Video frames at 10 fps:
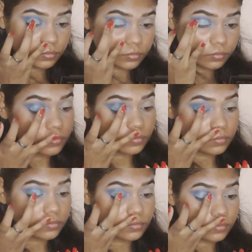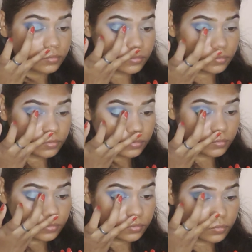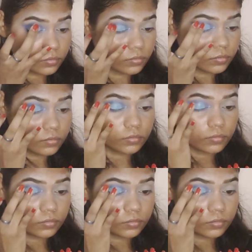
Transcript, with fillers: कॉपी पैलेट इसमें से लाइट ब्लू शेड को